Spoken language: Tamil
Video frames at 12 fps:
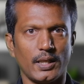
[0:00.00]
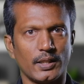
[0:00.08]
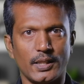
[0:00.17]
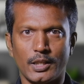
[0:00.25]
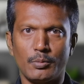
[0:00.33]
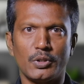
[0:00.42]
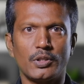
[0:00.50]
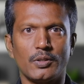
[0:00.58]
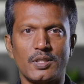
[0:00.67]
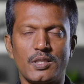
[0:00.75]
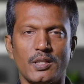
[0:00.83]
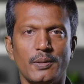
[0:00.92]
அந்த அனுபவத்தை
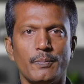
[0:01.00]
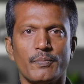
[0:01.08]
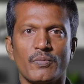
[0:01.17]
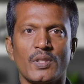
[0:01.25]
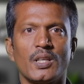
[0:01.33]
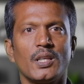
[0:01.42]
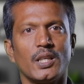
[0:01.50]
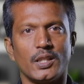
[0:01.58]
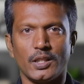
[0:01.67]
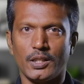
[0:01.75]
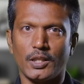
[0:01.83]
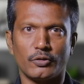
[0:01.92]
வச்சு
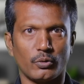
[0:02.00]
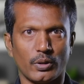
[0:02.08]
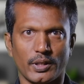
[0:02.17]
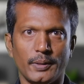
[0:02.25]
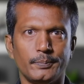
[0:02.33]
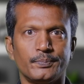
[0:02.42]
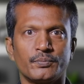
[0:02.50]
இதையும் நான் சொல்கிறேன்